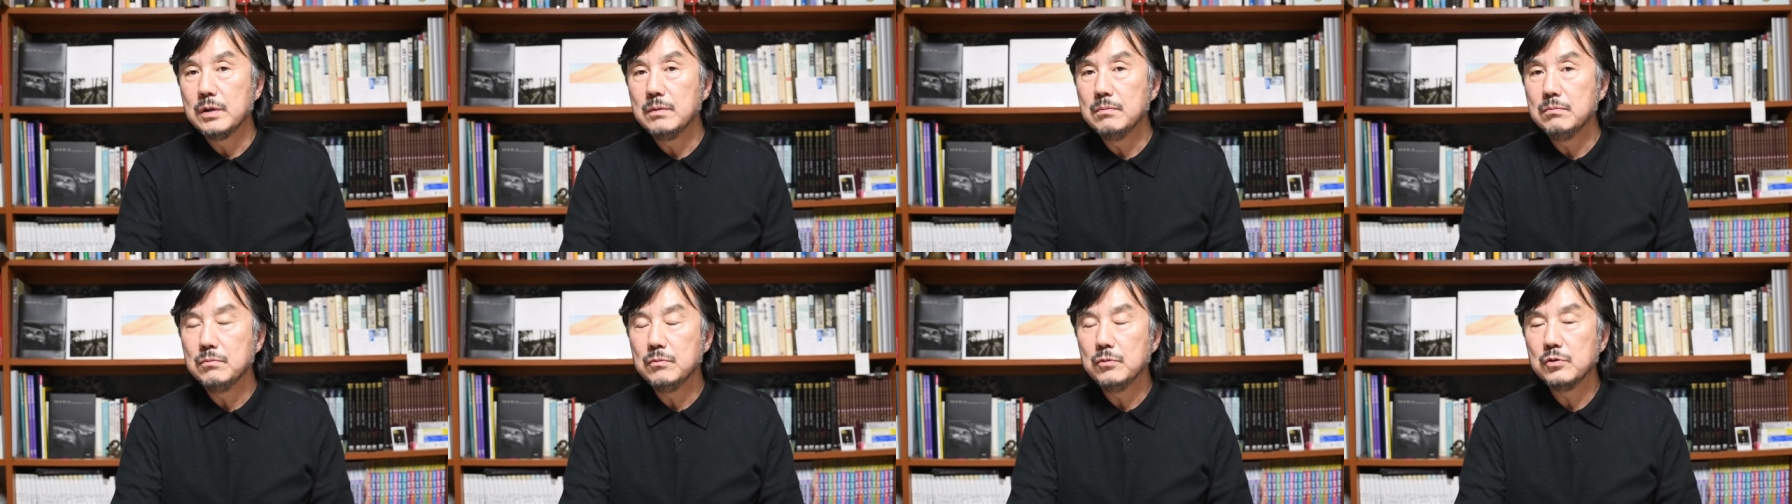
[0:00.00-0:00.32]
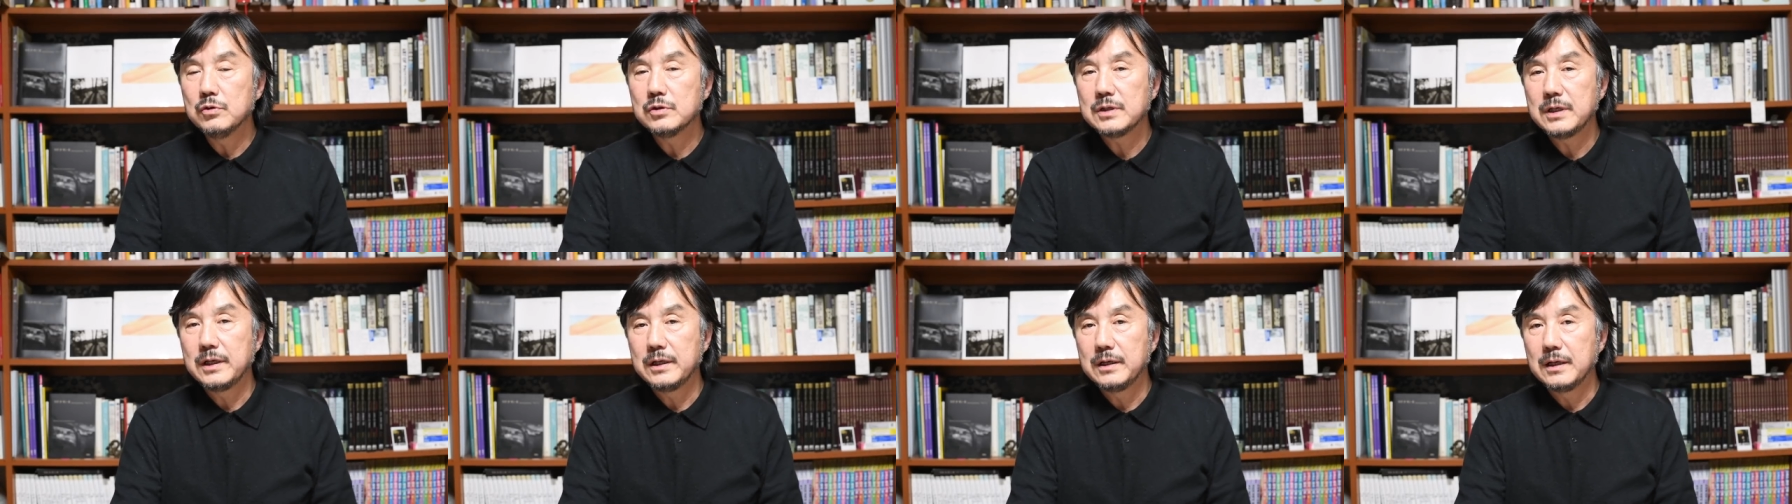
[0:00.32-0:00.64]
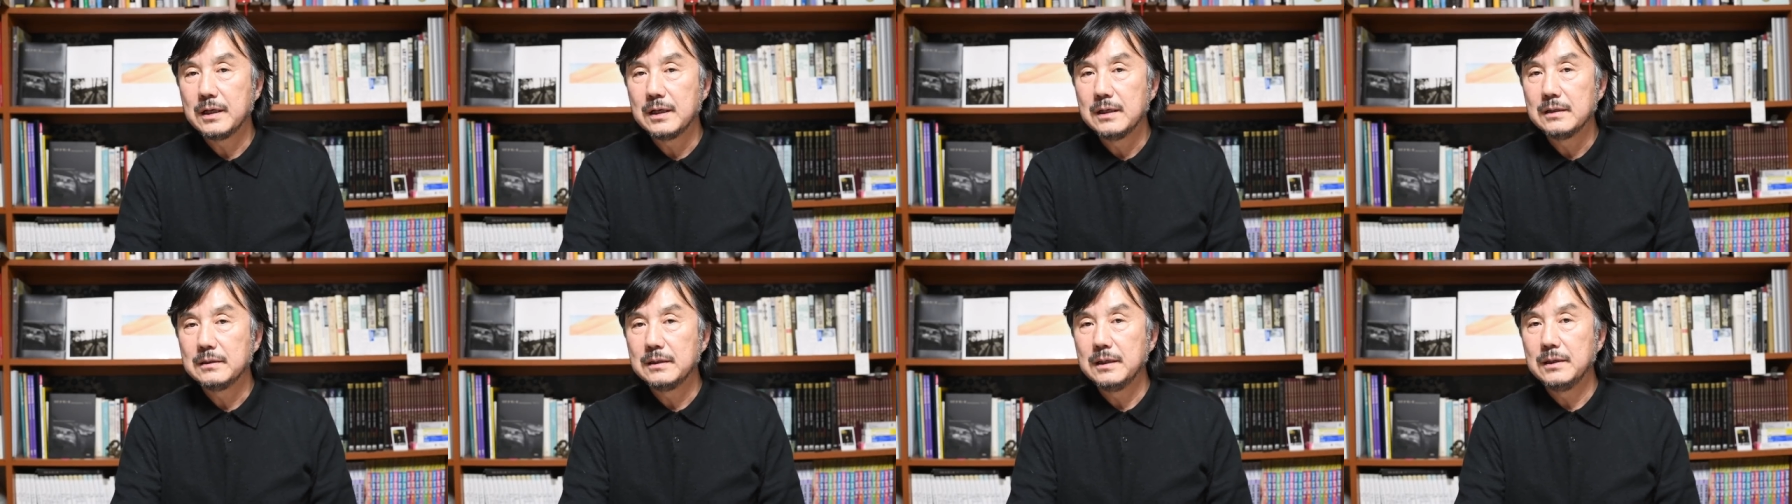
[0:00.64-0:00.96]
인물
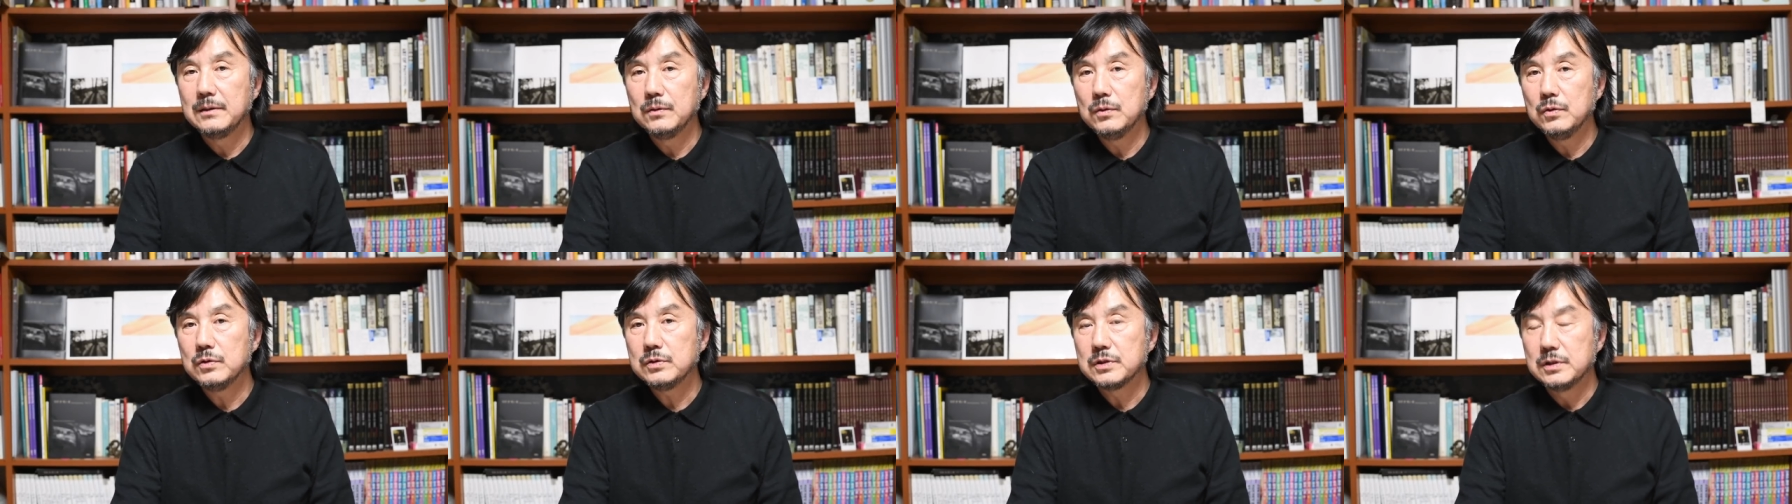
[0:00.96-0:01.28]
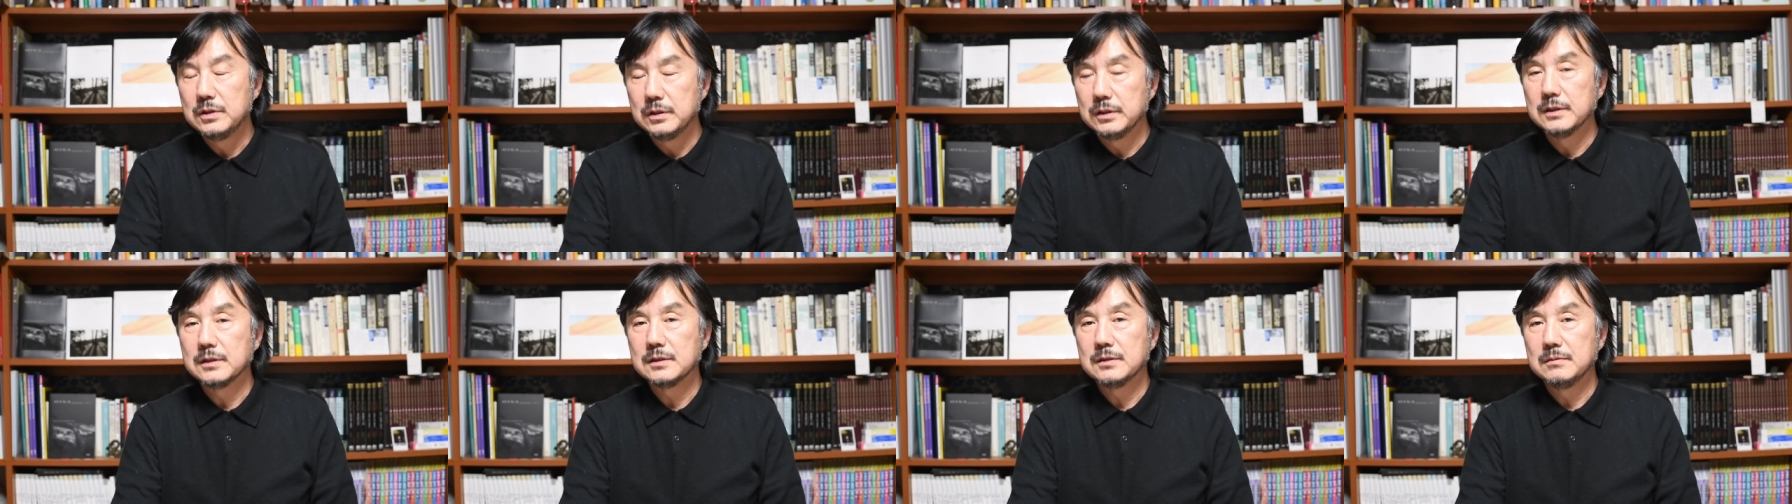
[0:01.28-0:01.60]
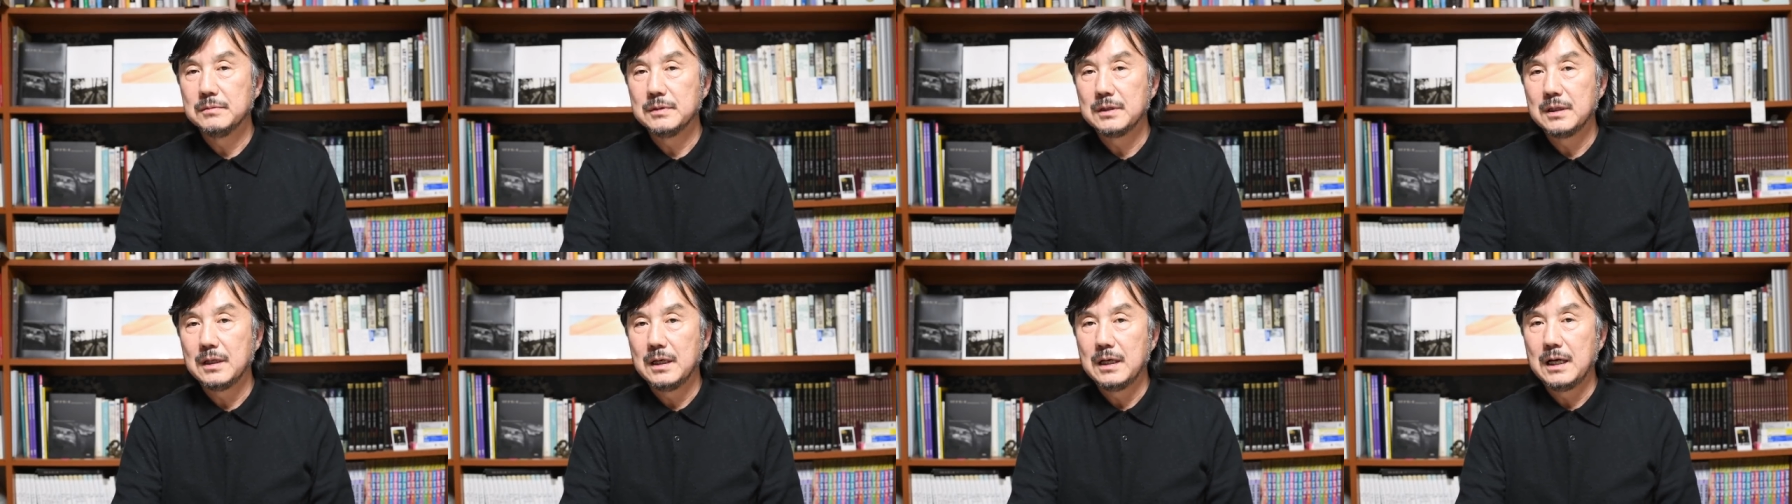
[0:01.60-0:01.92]
촬영할 때도
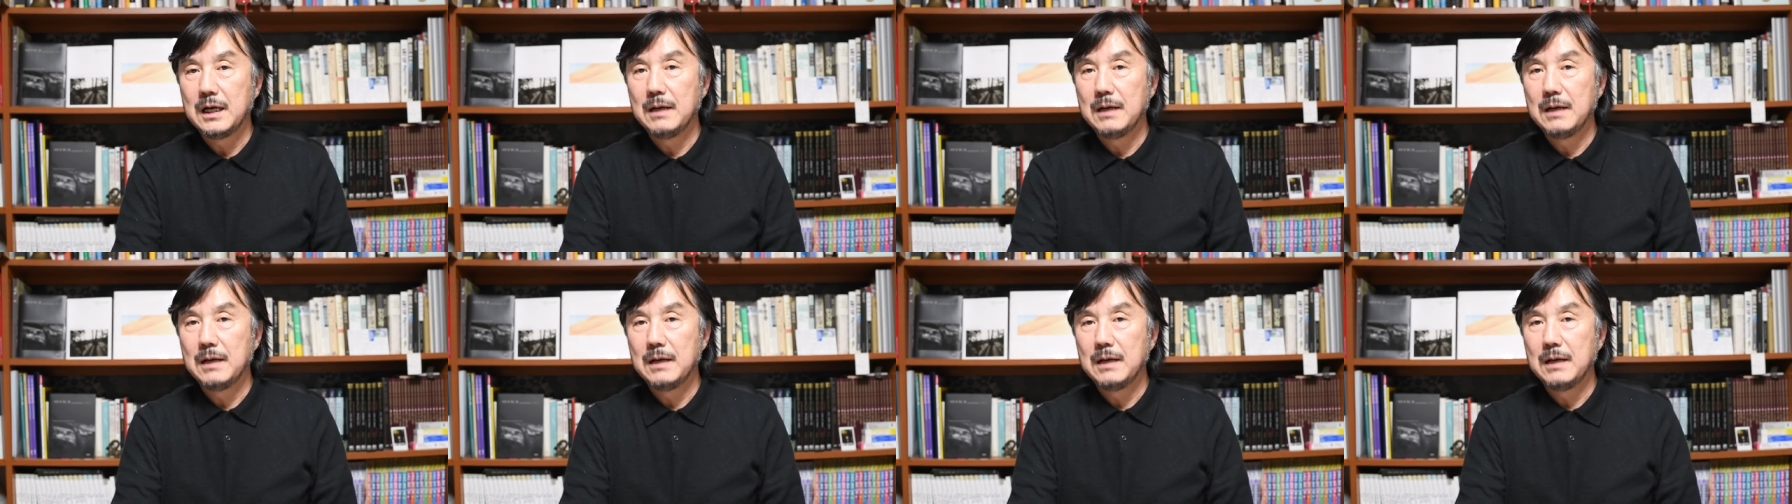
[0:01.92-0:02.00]
즐겼습니다.